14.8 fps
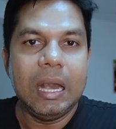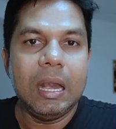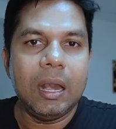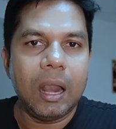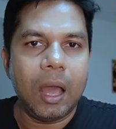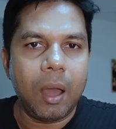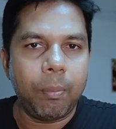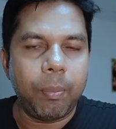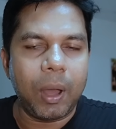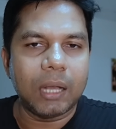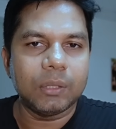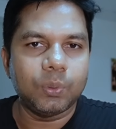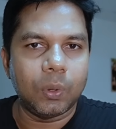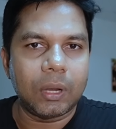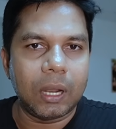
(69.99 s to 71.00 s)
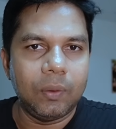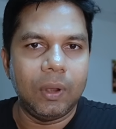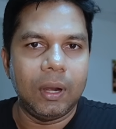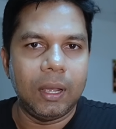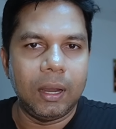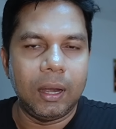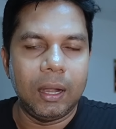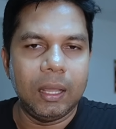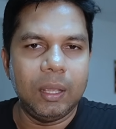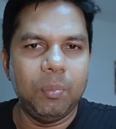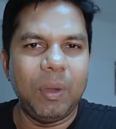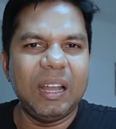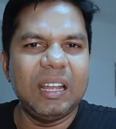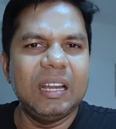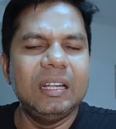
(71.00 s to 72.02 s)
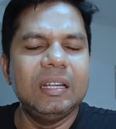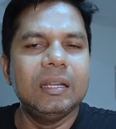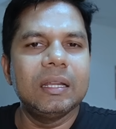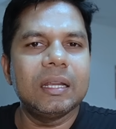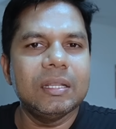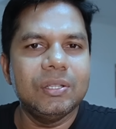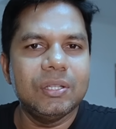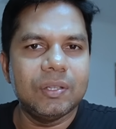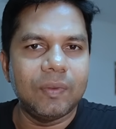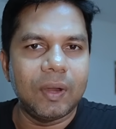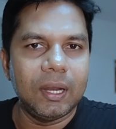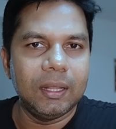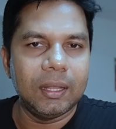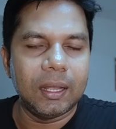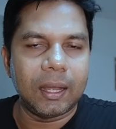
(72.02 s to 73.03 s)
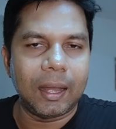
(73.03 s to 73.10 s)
எல்லா பாஸ்போர்ட் அலுவலகங்களையும் மக்கள் நிறைஞ்சு வழிந்த